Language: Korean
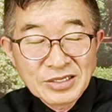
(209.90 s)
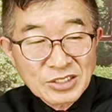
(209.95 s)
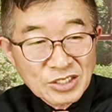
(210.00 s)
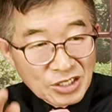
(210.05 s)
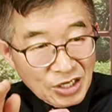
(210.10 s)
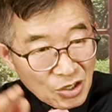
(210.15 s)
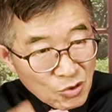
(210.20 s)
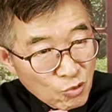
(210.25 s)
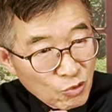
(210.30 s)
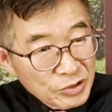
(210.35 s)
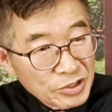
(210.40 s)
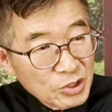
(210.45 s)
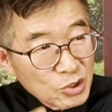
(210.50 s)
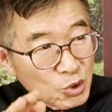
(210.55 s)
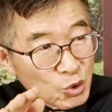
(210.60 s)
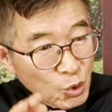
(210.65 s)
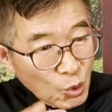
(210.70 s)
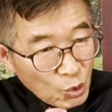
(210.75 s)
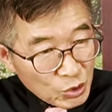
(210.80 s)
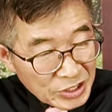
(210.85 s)
청운
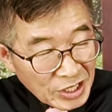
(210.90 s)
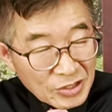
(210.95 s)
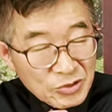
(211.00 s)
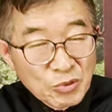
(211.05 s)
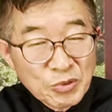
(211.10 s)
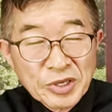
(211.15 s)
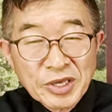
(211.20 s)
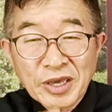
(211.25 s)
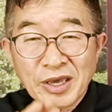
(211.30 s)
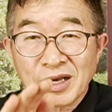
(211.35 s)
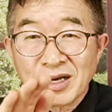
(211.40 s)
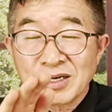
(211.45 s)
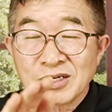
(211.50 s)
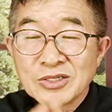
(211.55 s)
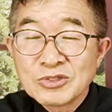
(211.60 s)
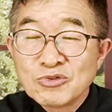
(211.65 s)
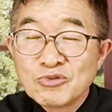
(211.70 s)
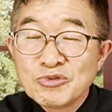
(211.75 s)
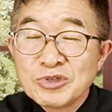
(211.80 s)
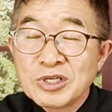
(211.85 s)
효자동에
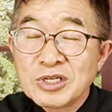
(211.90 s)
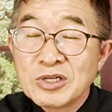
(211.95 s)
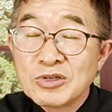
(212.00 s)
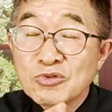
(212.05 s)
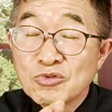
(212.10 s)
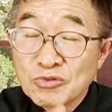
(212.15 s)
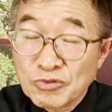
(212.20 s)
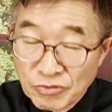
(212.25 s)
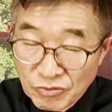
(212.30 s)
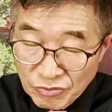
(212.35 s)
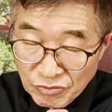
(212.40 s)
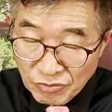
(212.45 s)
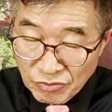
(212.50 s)
거주지를 둔